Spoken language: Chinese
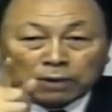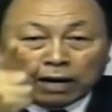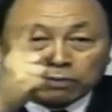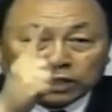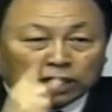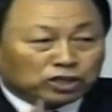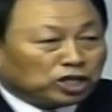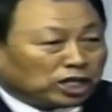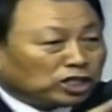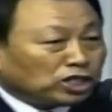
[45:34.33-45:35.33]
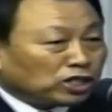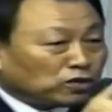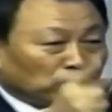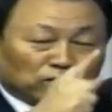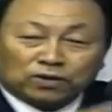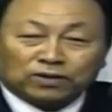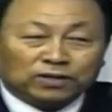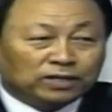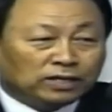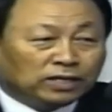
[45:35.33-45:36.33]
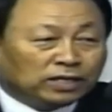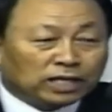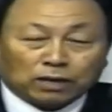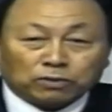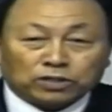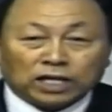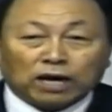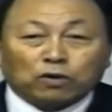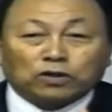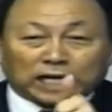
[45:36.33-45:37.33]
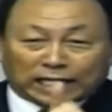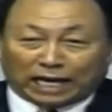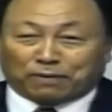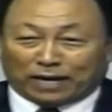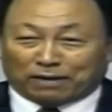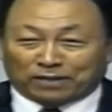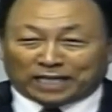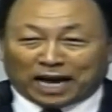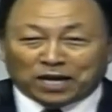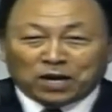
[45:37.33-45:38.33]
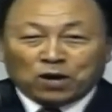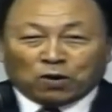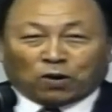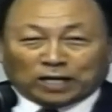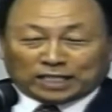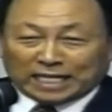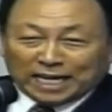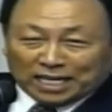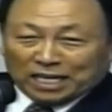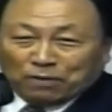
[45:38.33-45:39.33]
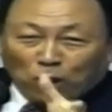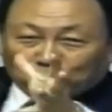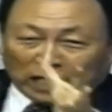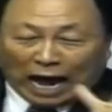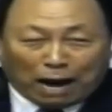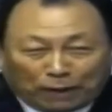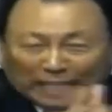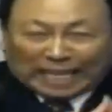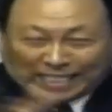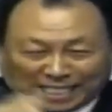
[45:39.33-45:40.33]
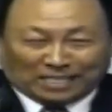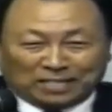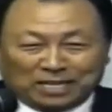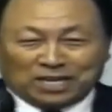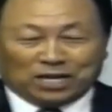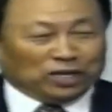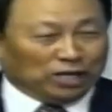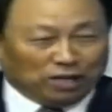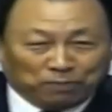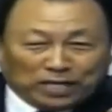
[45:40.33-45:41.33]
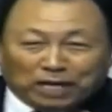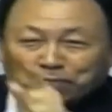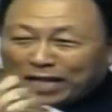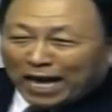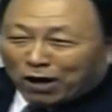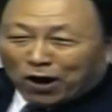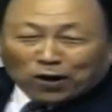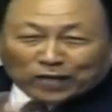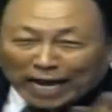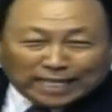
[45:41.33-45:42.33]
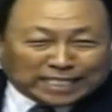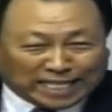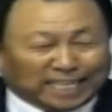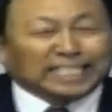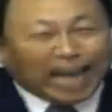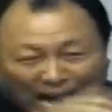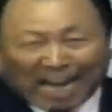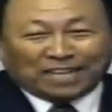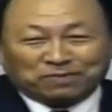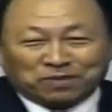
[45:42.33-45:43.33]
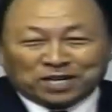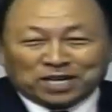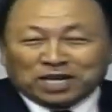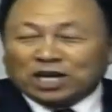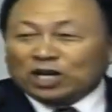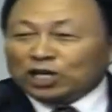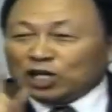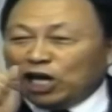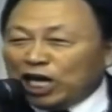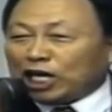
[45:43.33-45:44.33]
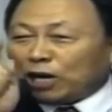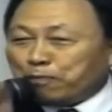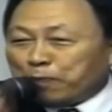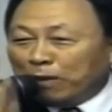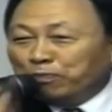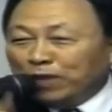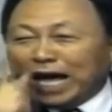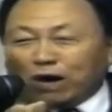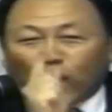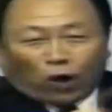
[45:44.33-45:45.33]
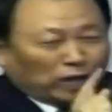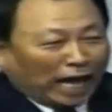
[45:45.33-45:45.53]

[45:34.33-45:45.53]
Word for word: 我获得了上帝的爱，这时候是满满的基督的爱来看待身边的一切。这时候我们得救，家庭能得救，孩子们，